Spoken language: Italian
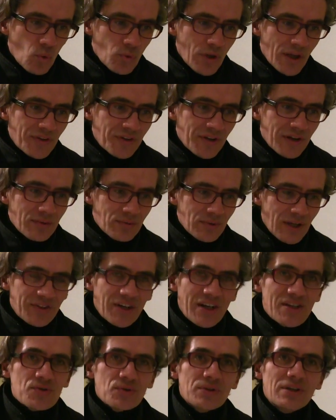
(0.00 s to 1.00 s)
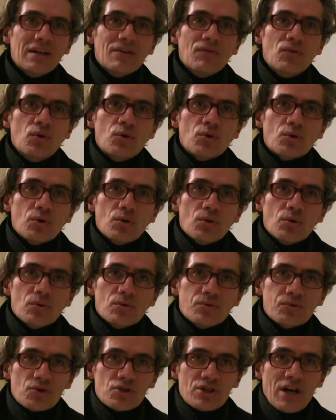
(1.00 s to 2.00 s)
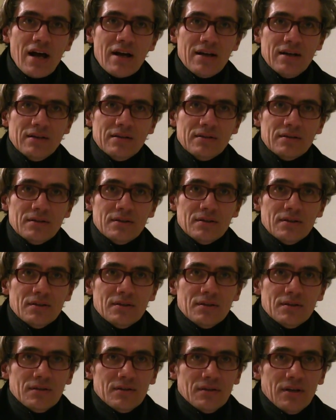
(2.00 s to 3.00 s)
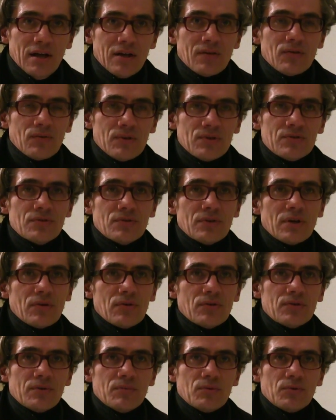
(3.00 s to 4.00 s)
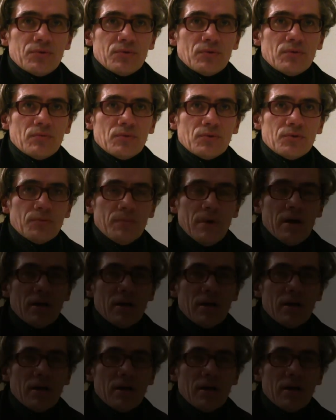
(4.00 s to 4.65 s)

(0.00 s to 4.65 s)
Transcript: un, attre un attrezzo di lavoro sociale. Ecco, questa è una cosa molto, molto